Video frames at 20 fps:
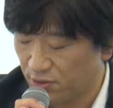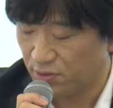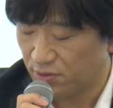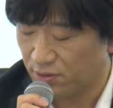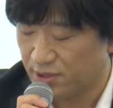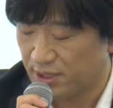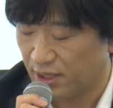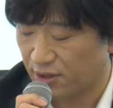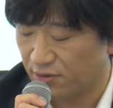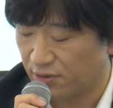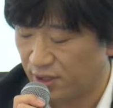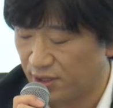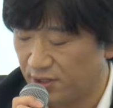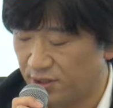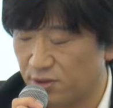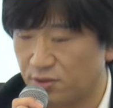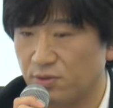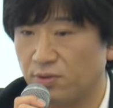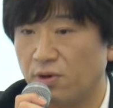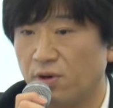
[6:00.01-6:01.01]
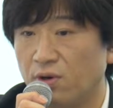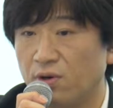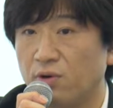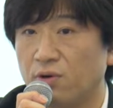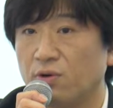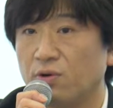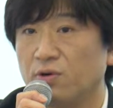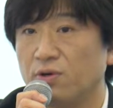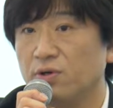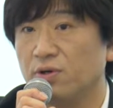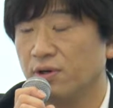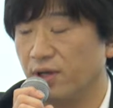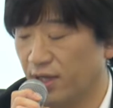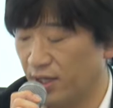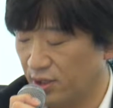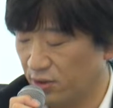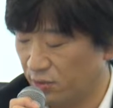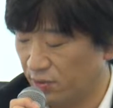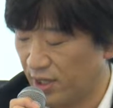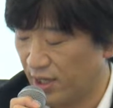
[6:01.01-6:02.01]
の作品数を誇
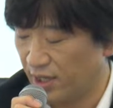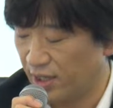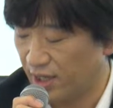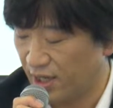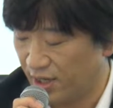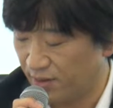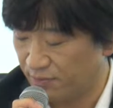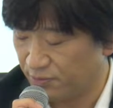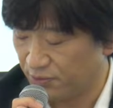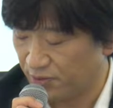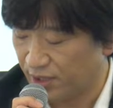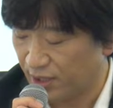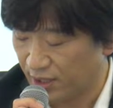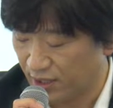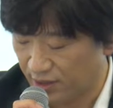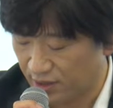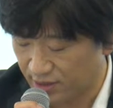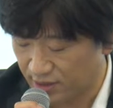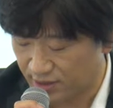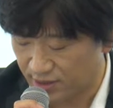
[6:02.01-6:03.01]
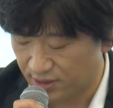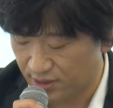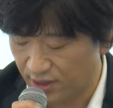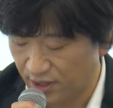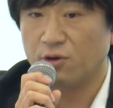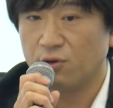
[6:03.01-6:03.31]
る巨大な文化圏です。